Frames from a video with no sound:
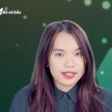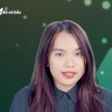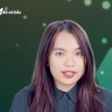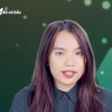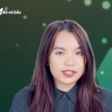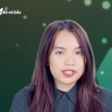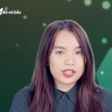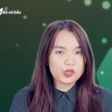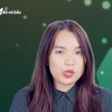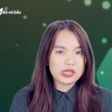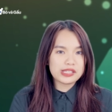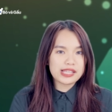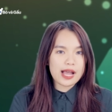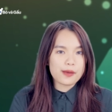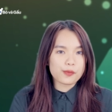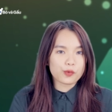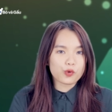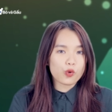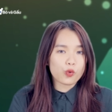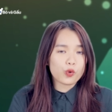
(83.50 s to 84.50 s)
Trước sự suy
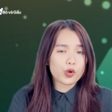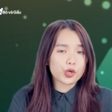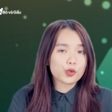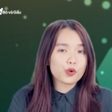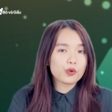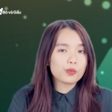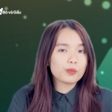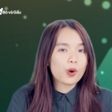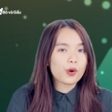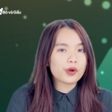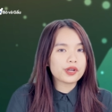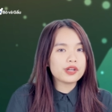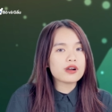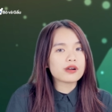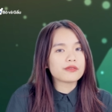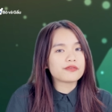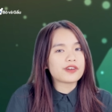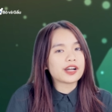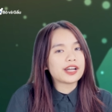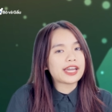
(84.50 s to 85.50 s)
giảm của nguồn cung bố
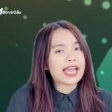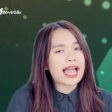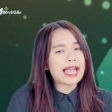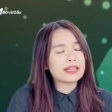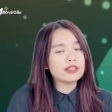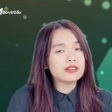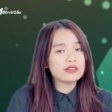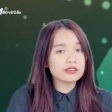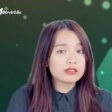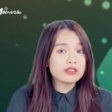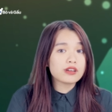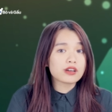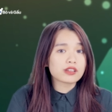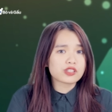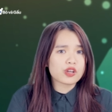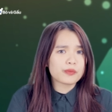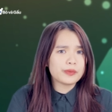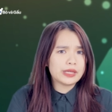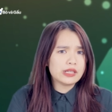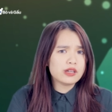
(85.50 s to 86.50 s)
đường và người anh nương tựa
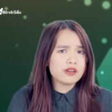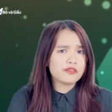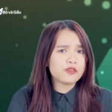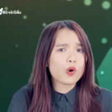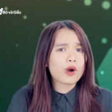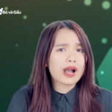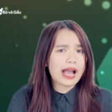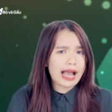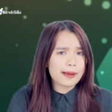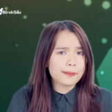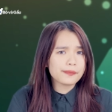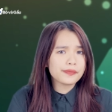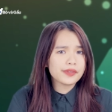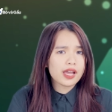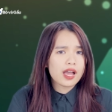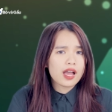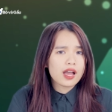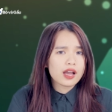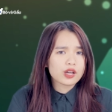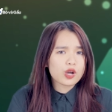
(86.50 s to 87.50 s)
do bị đưa vô khám,
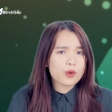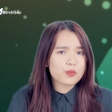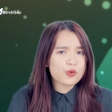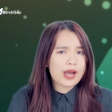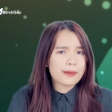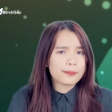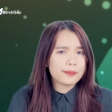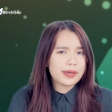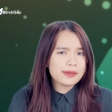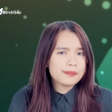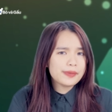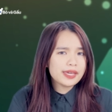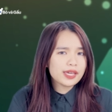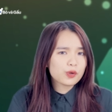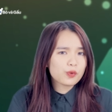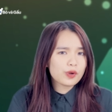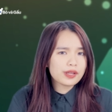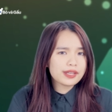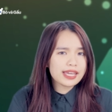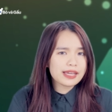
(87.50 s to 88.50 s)
công đoàn Baby
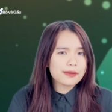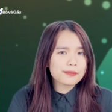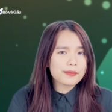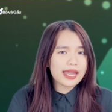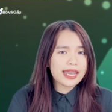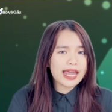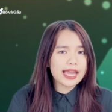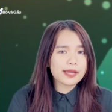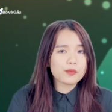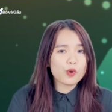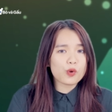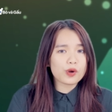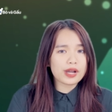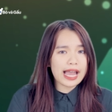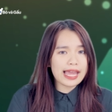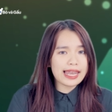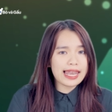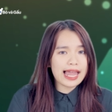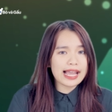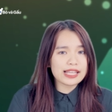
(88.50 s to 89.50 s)
quyết định ban hành bộ
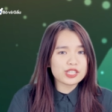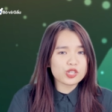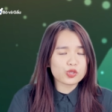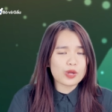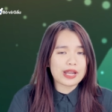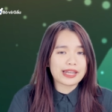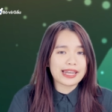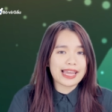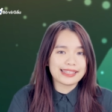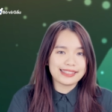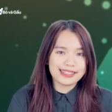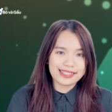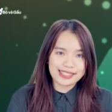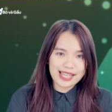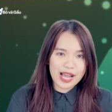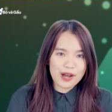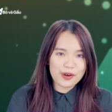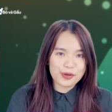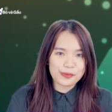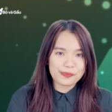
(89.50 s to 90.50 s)
guideline cho toàn ngành như
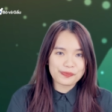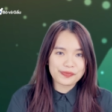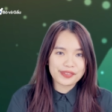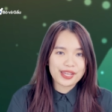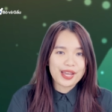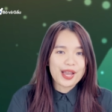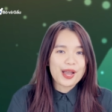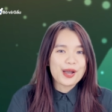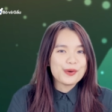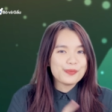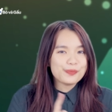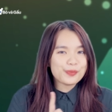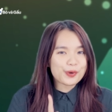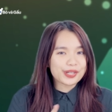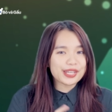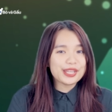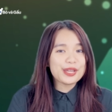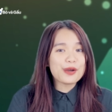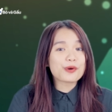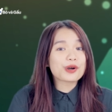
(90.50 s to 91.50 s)
sau:
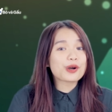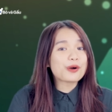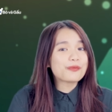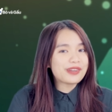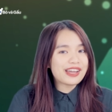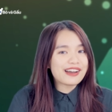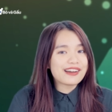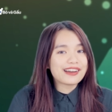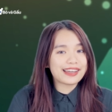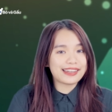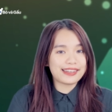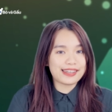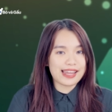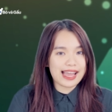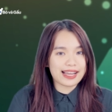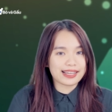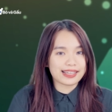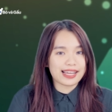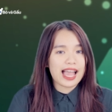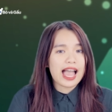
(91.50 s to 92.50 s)
một yêu không nợ ngân
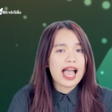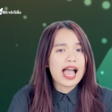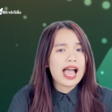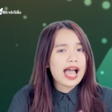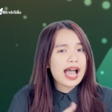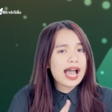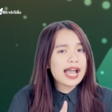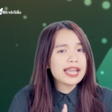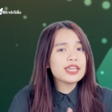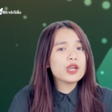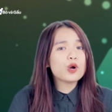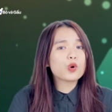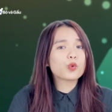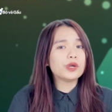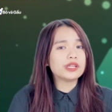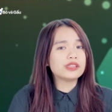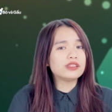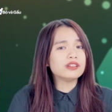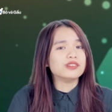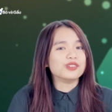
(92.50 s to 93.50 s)
hàng, hai yêu
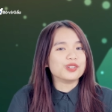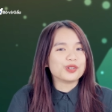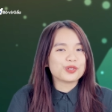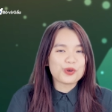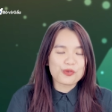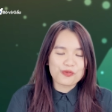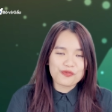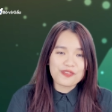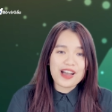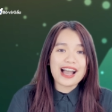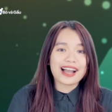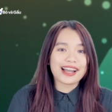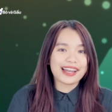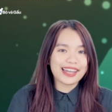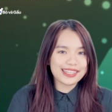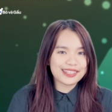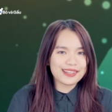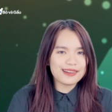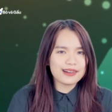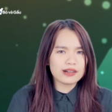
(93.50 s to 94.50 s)
quý tử cục vàng
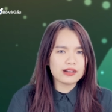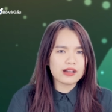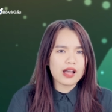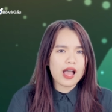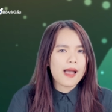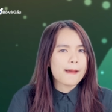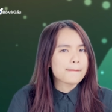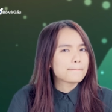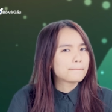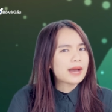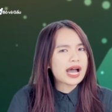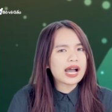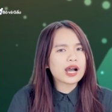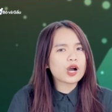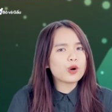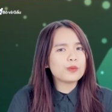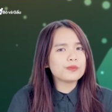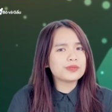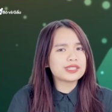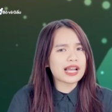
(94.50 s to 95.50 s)
ngây thơ, ba
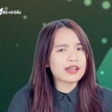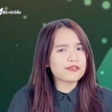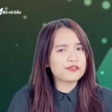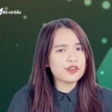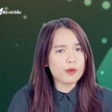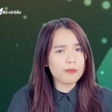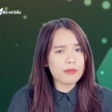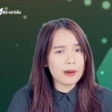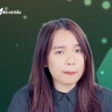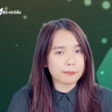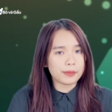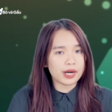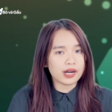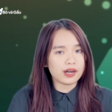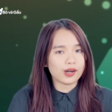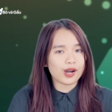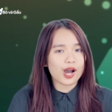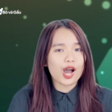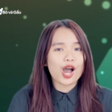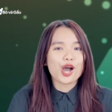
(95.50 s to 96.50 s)
không trái phiếu mập
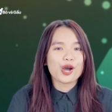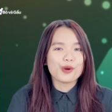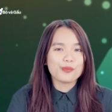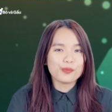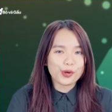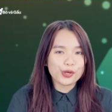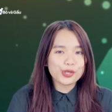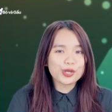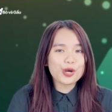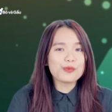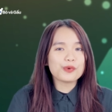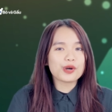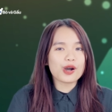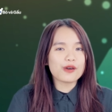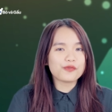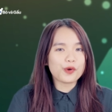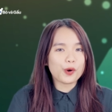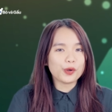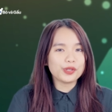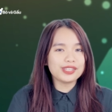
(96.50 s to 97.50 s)
mờ, bốn không
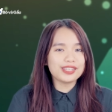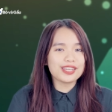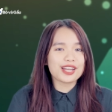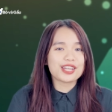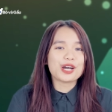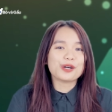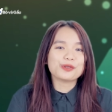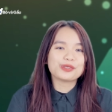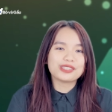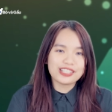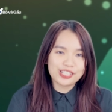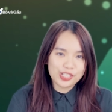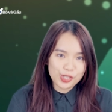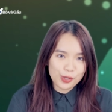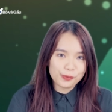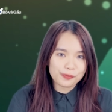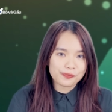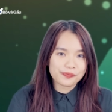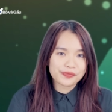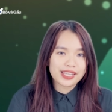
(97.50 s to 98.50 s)
góp vốn nhờ đầu tư
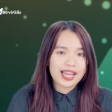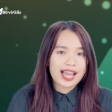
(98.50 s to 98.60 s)
chung,